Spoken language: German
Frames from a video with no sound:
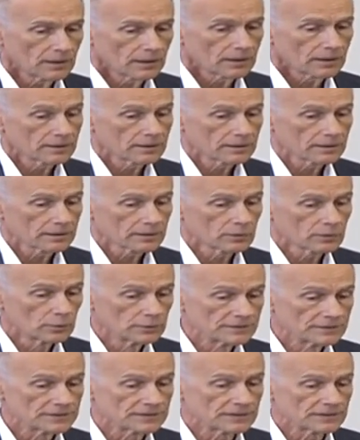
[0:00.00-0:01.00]
Äh,
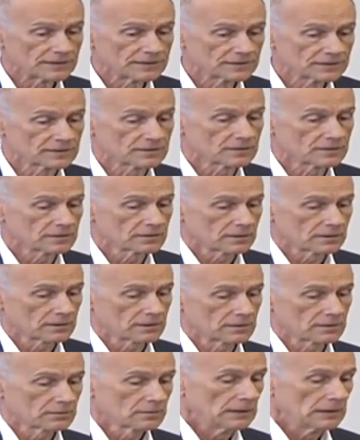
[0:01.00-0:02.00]
Kunst ist
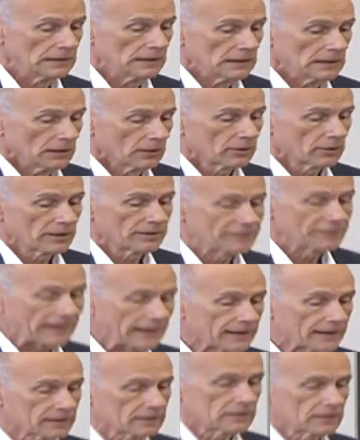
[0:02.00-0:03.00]
äh, oder
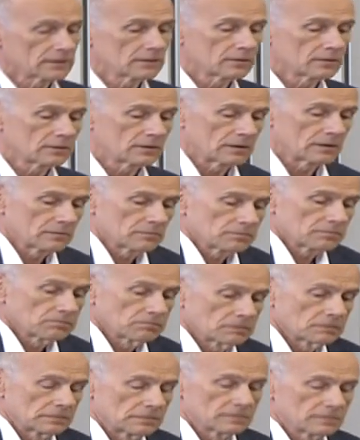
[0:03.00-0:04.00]
wäre oder
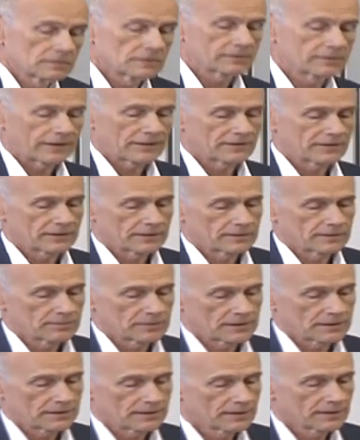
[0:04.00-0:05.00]
quasi
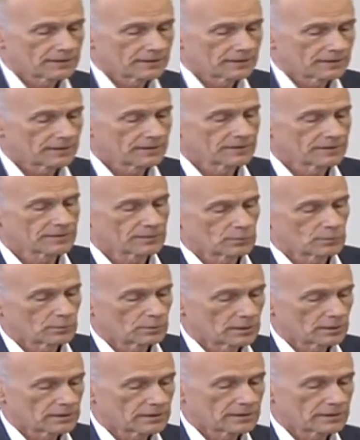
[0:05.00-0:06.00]

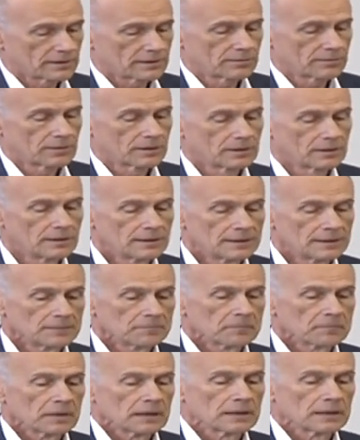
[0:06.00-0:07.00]
so ähm,
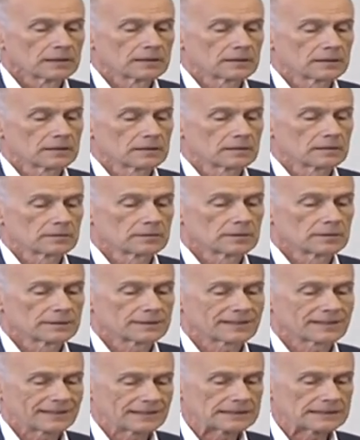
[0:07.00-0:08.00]

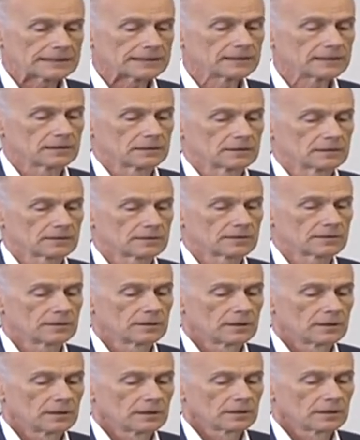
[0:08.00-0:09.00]
tradiert.
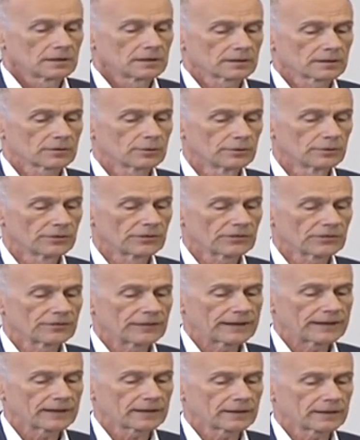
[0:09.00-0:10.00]
Kunst
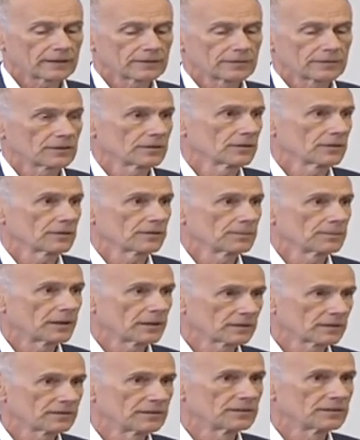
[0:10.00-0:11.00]
wäre etwas aus
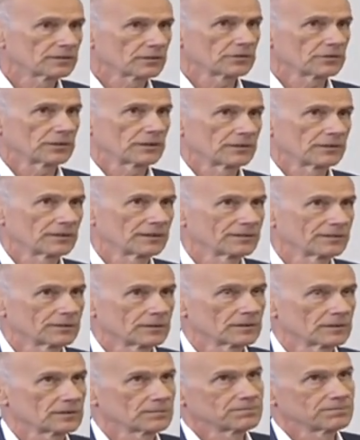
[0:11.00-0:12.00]
marxistischer Sicht,
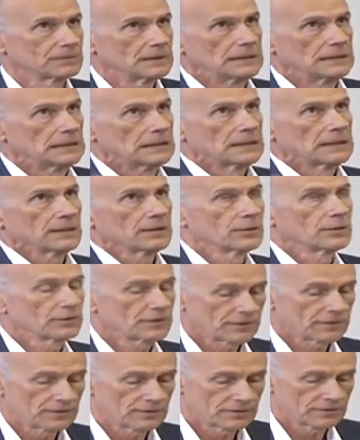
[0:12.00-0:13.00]
was
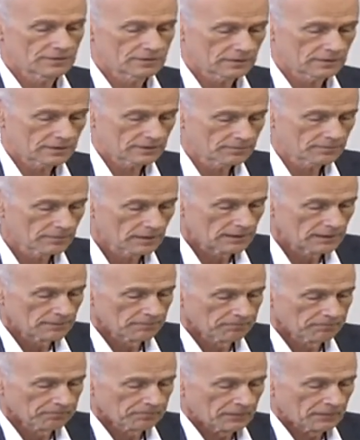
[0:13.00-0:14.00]
höchstens ähm,
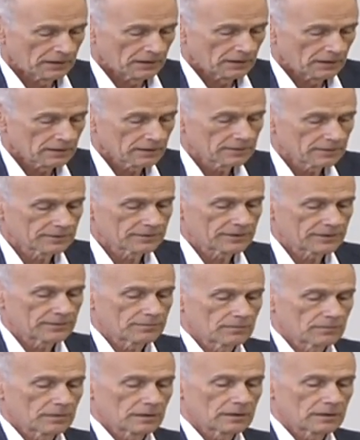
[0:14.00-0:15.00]

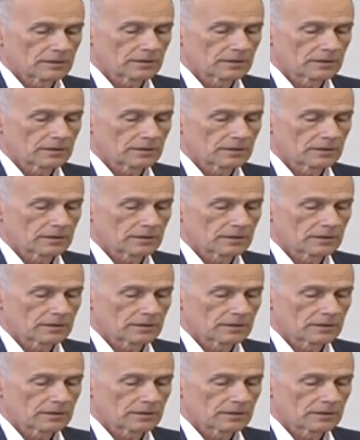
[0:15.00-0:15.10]
dem,